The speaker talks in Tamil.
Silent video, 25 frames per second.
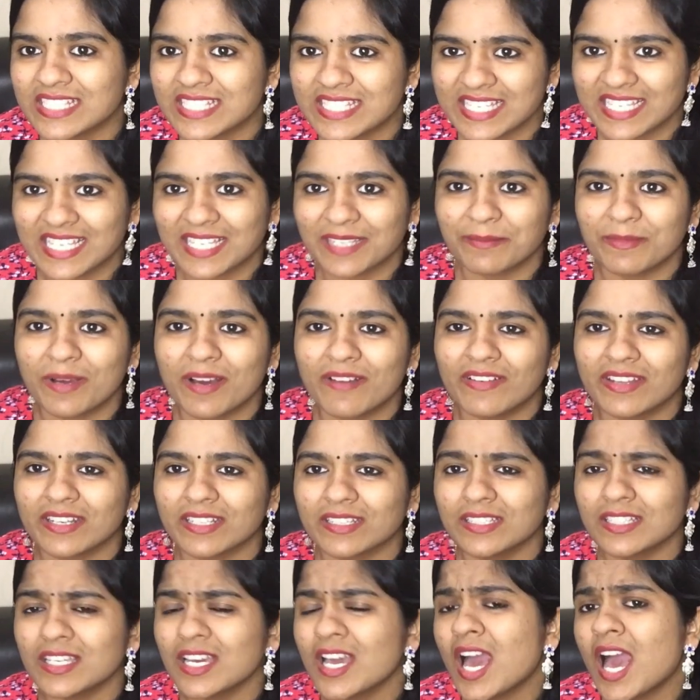வந்து சீக்கிரமாக
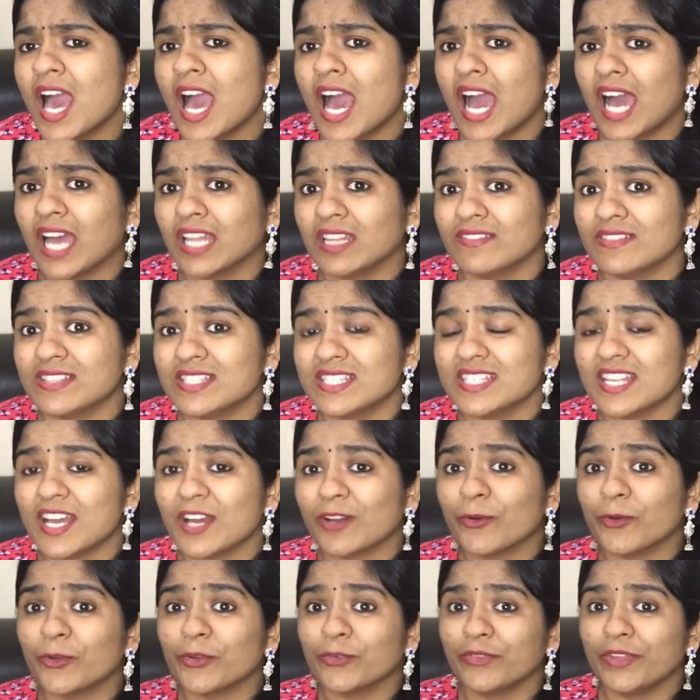வருது அதை வச்சு
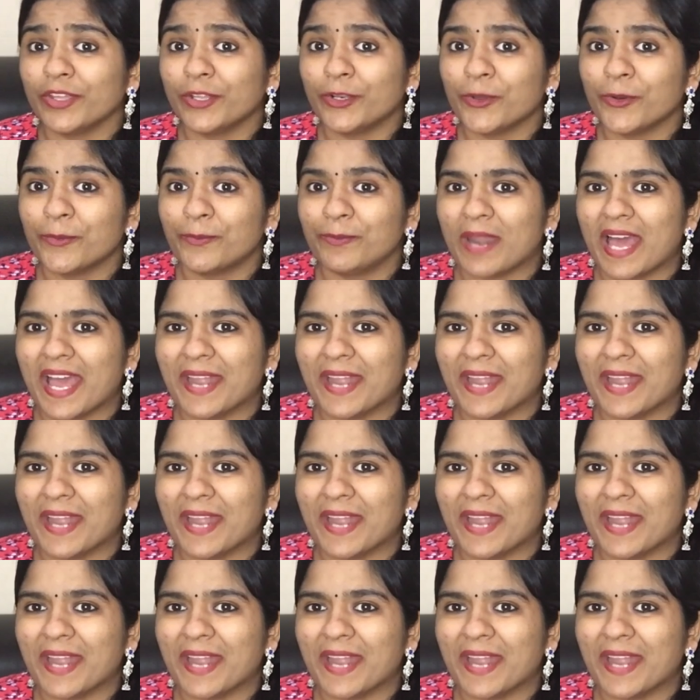நாங்கள் ஒரு வீடியோ